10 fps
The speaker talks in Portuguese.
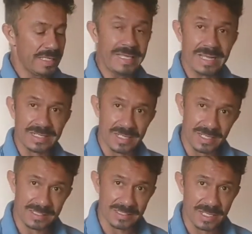E a
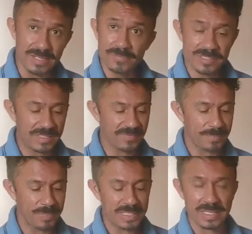casca, aí você
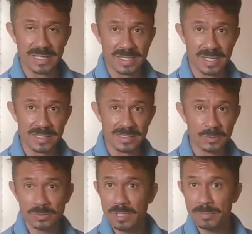vai picar a
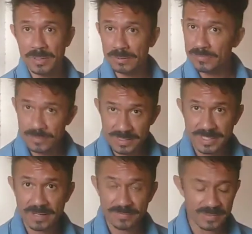casca do tamanho que
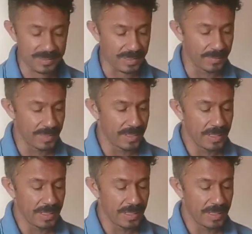você quer fazer.